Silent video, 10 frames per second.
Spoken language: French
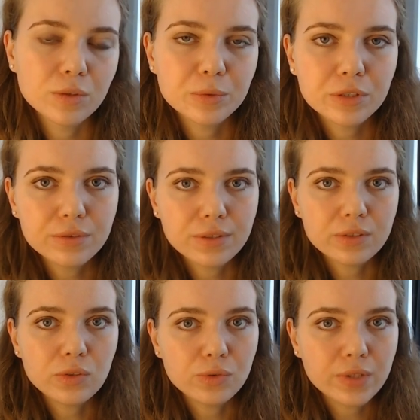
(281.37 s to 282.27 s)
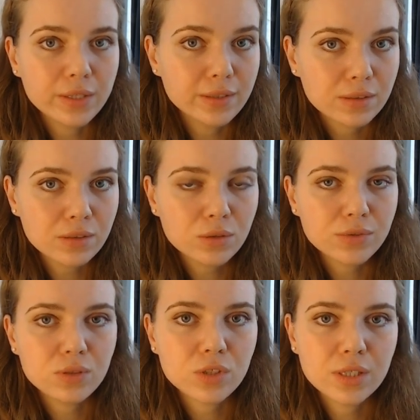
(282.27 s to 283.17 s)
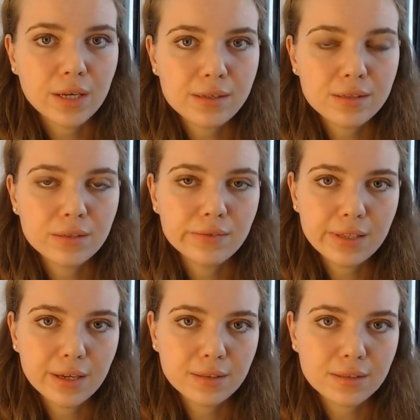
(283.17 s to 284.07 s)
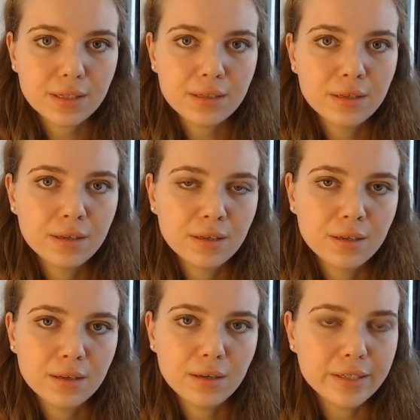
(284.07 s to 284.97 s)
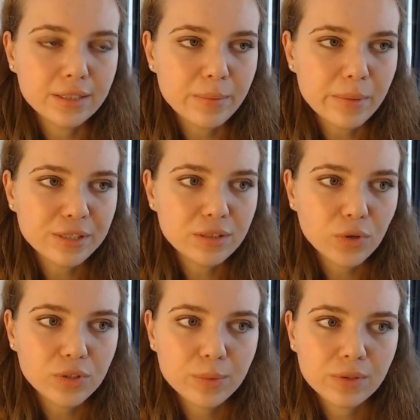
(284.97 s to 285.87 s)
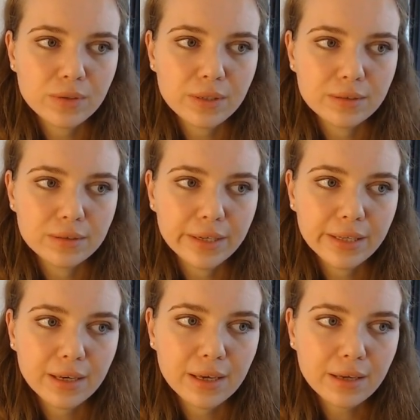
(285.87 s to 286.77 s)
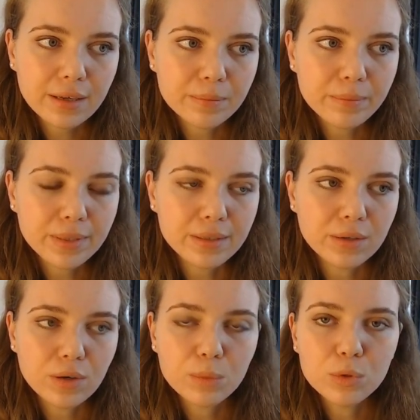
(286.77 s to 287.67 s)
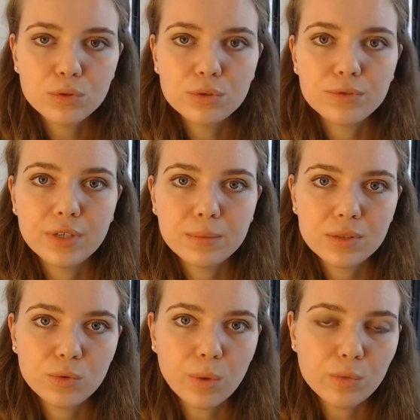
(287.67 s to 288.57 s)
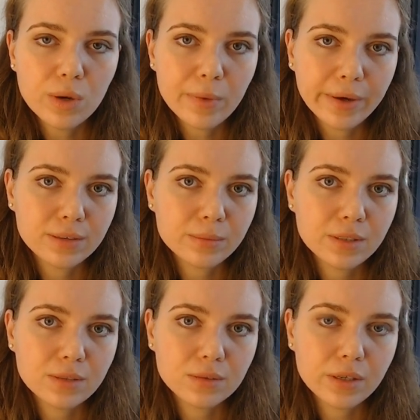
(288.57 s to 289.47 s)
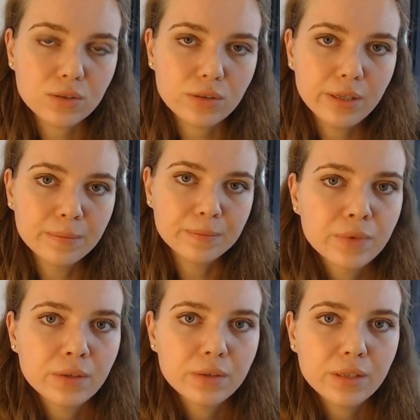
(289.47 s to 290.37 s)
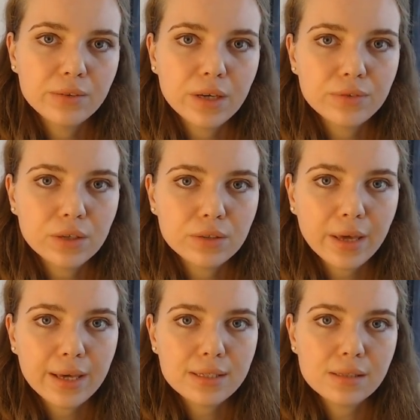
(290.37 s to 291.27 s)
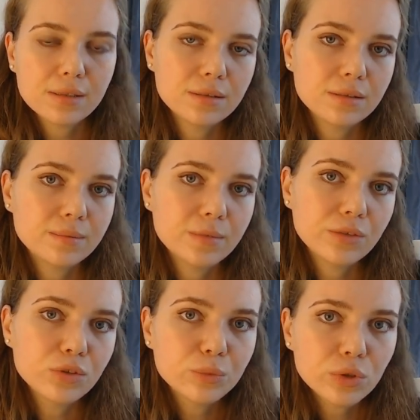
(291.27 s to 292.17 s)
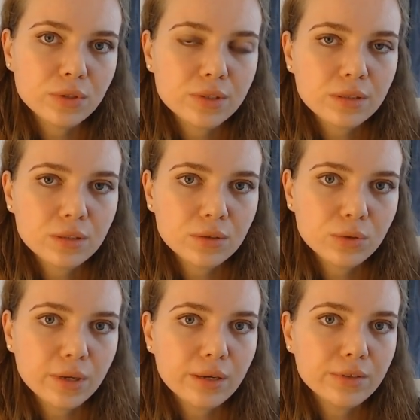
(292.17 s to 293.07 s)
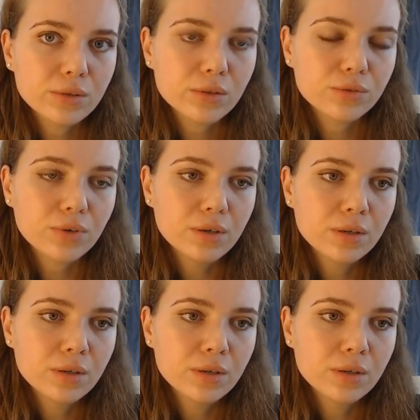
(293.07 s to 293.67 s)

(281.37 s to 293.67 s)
Pskov est une ville intéressante de façon générale. C'est une ville très ancienne. Elle a été pas mal détruite pendant la dernière guerre, mais il y a encore beaucoup de vieilles maisons en bois, par exemple, qui sont très jolies. Il y a des vieilles forteresses, euh, un vieux mur d'enceinte qui entourait la ville autrefois,